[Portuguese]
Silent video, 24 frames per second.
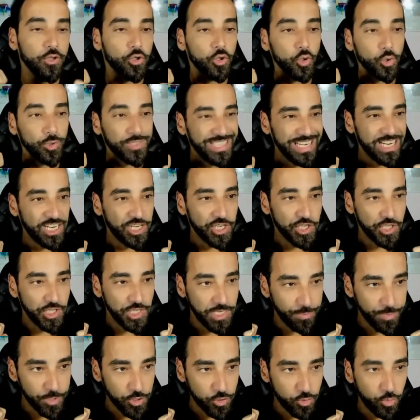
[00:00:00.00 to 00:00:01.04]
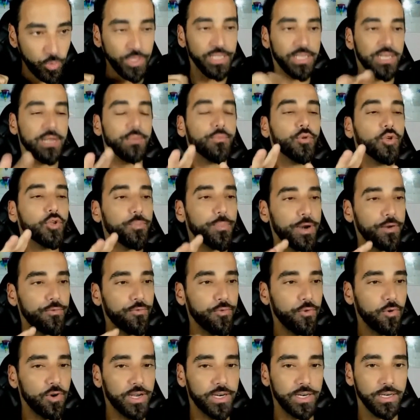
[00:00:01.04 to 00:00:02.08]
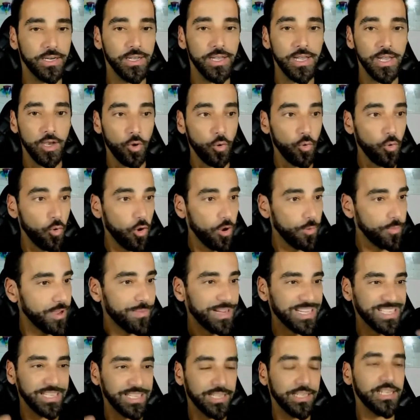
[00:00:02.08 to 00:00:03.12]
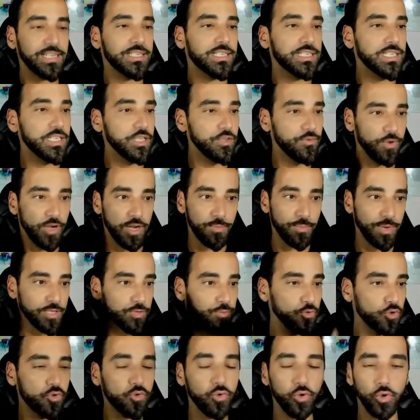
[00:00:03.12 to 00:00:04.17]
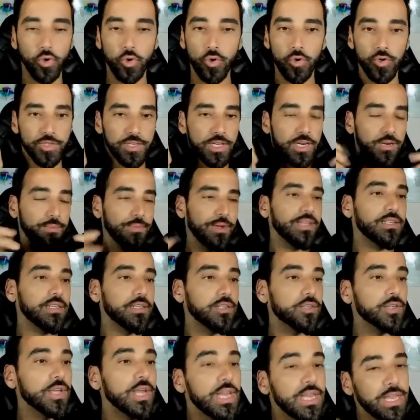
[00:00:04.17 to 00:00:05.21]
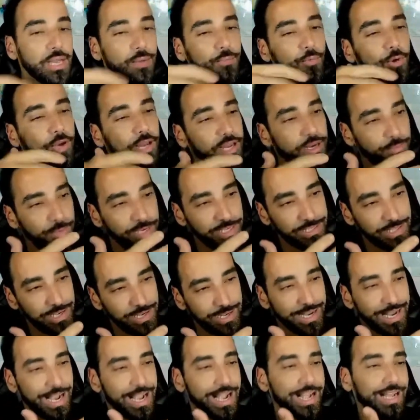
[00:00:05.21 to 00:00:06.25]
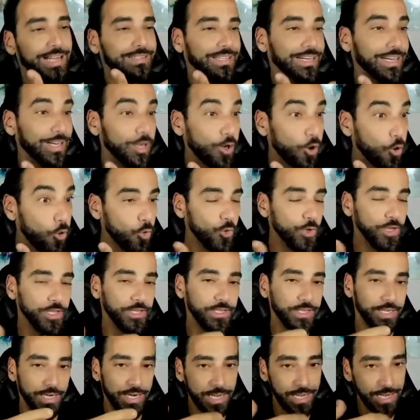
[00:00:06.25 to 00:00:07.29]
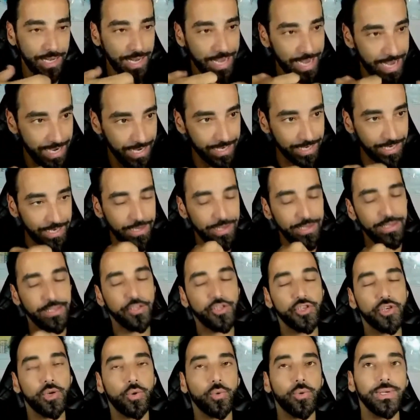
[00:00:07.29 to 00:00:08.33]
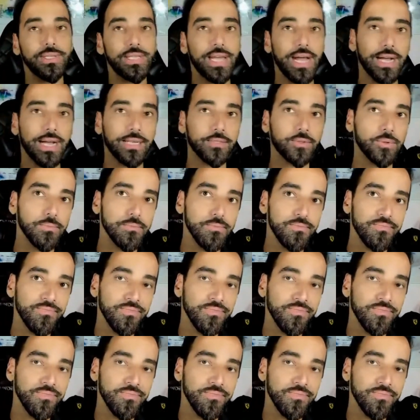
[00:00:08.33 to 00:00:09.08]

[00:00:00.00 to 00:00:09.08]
Toda energia masculina é muito para fora. O homem é mais agressivo, ele é mais musculoso, ele é mais isso. E a mulher é mais delicada, ela cuida, né? É de cuidado.